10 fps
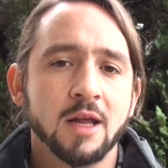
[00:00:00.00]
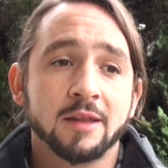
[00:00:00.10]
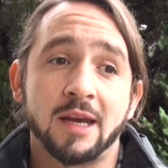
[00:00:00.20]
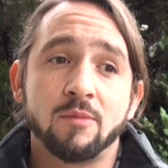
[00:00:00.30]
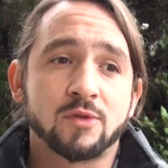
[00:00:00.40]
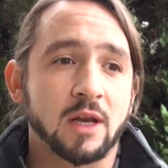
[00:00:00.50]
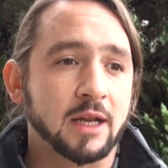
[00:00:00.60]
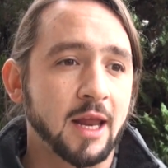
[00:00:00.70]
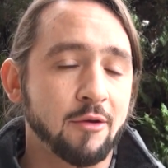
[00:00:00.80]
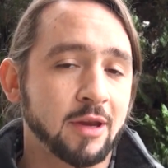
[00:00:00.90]
Tenemos el
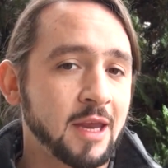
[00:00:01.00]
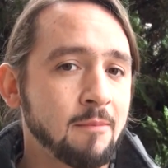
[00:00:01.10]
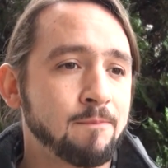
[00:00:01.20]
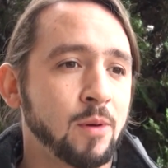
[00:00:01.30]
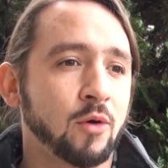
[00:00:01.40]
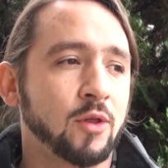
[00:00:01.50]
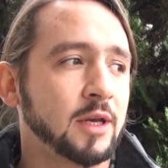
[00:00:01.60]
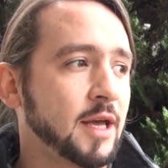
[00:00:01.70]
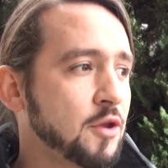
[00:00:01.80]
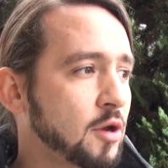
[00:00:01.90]
claro ejemplo
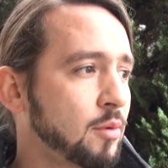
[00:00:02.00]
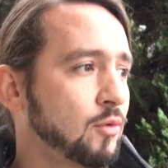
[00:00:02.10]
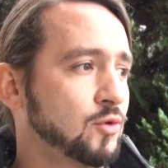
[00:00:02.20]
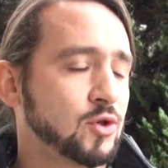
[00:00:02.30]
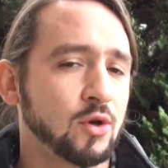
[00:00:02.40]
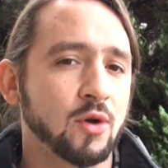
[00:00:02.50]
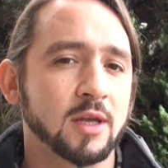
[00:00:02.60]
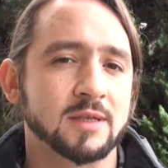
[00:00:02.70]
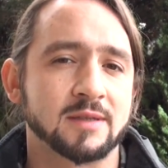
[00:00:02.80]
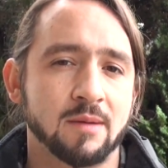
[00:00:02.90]
del daño que produció
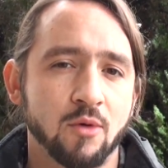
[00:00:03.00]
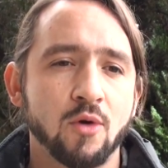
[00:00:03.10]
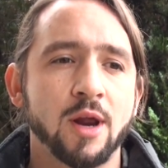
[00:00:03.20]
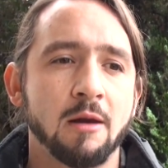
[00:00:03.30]
la zarzamora,